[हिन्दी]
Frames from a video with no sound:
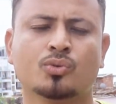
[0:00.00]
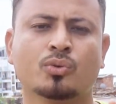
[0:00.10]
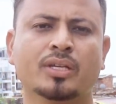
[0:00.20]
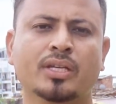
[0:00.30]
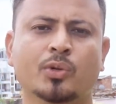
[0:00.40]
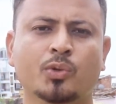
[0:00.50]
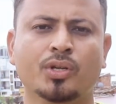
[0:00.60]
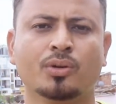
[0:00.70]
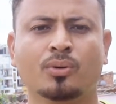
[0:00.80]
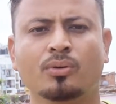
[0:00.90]
जो कि
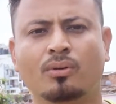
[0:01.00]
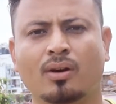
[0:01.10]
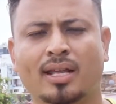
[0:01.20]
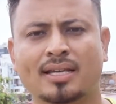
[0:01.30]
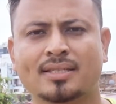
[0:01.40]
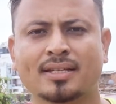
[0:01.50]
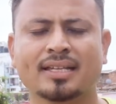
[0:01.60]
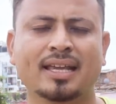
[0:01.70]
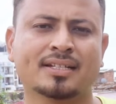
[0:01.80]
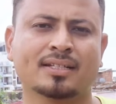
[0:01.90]
यूनिक हो और ऐसे
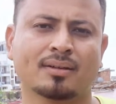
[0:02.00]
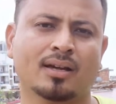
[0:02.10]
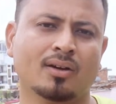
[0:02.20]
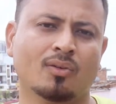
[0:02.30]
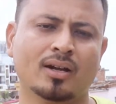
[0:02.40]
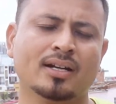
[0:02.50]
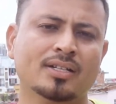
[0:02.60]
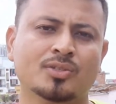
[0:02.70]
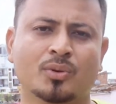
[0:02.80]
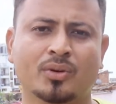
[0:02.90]
नहीं
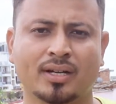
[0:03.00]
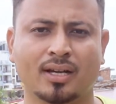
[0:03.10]
ऑलरेडी जो